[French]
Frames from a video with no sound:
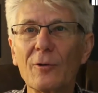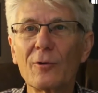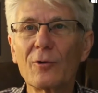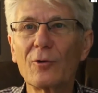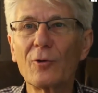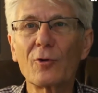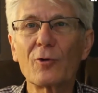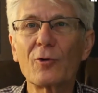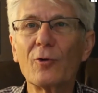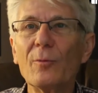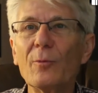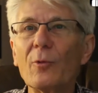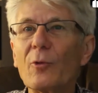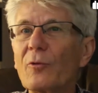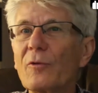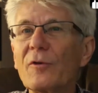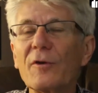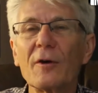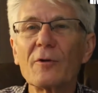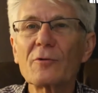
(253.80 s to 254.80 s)
que, mon
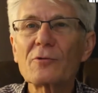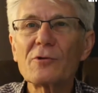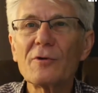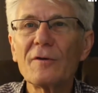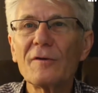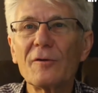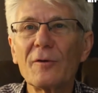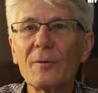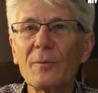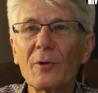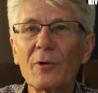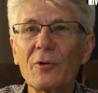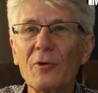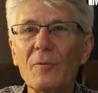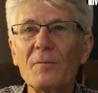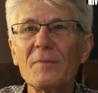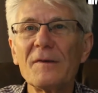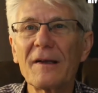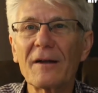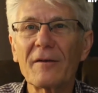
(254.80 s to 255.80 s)
temps justement
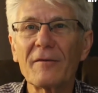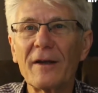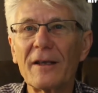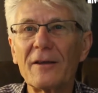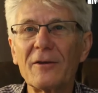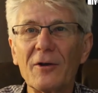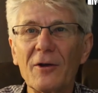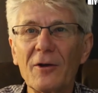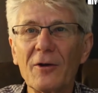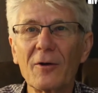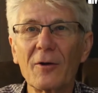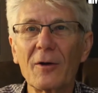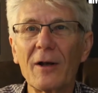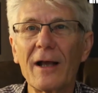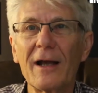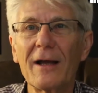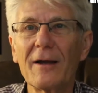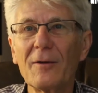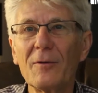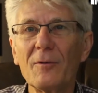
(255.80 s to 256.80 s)
d'observateur,
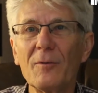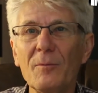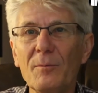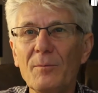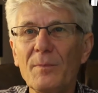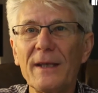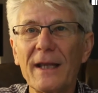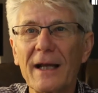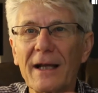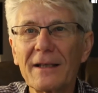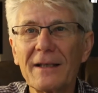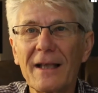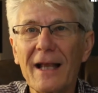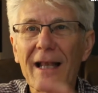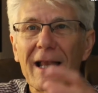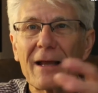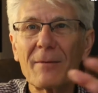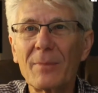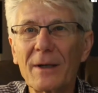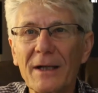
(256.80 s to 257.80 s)
là, euh, bien à
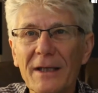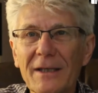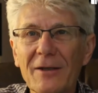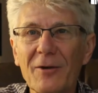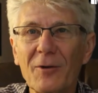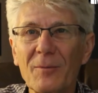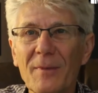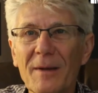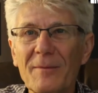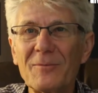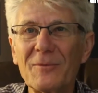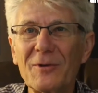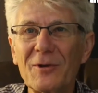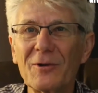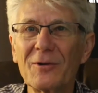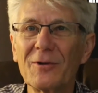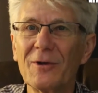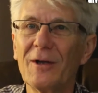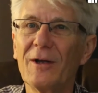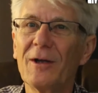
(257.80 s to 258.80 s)
l'abri en même
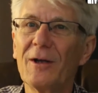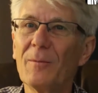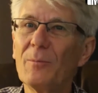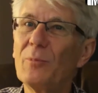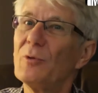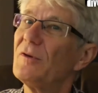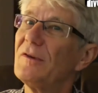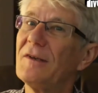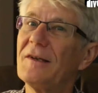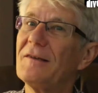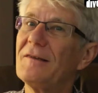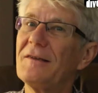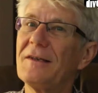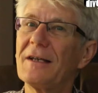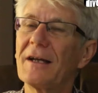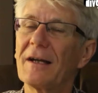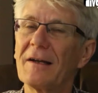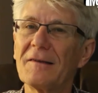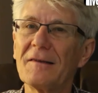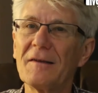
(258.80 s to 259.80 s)
temps, peut
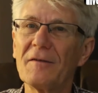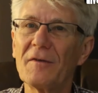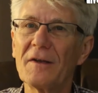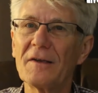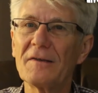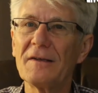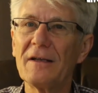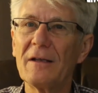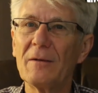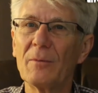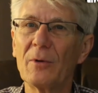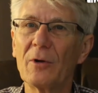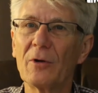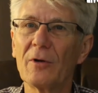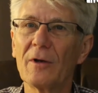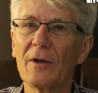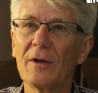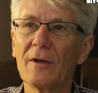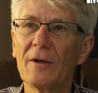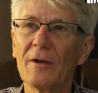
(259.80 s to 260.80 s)
saisir assez facilement.
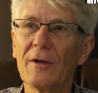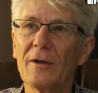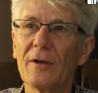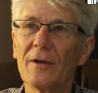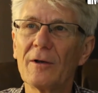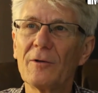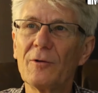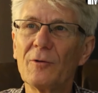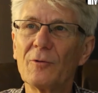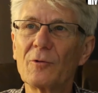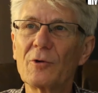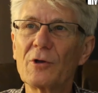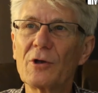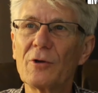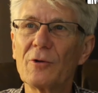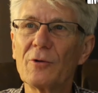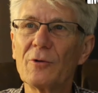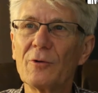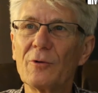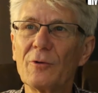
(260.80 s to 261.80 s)

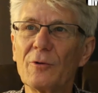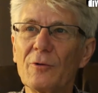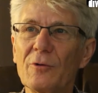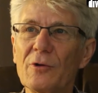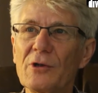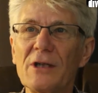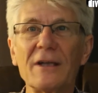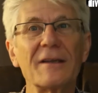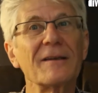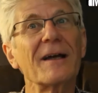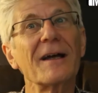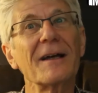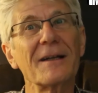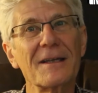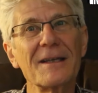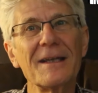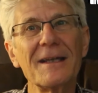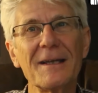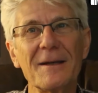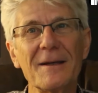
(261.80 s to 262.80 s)
Donc euh, j'ai
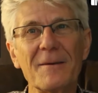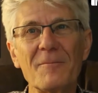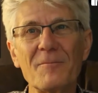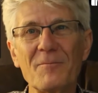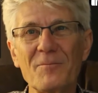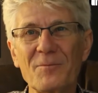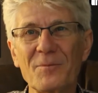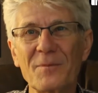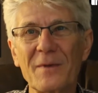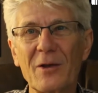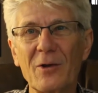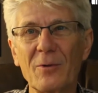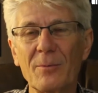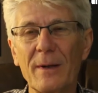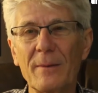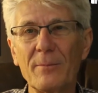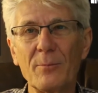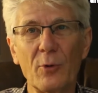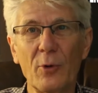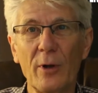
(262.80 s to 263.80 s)
trinqué, comme
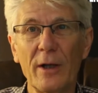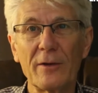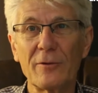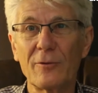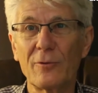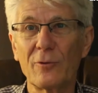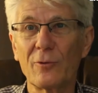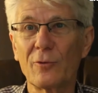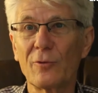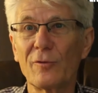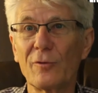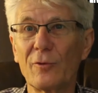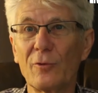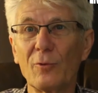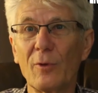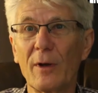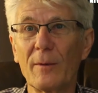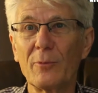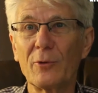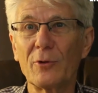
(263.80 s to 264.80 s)
un poète se
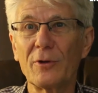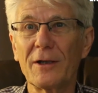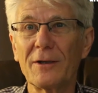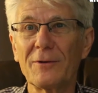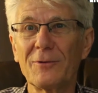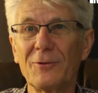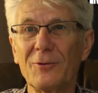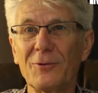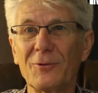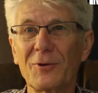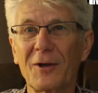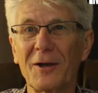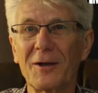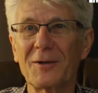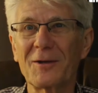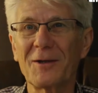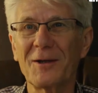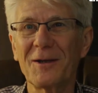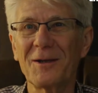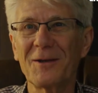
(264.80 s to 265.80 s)
doit peut-être de
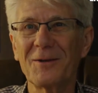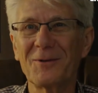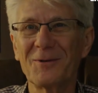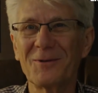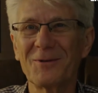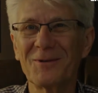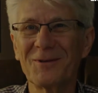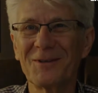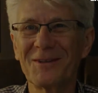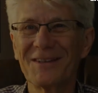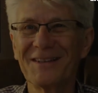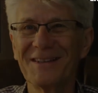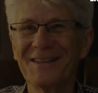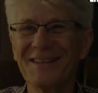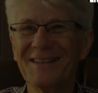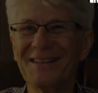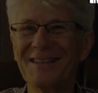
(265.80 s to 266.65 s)
trinquer. Euh.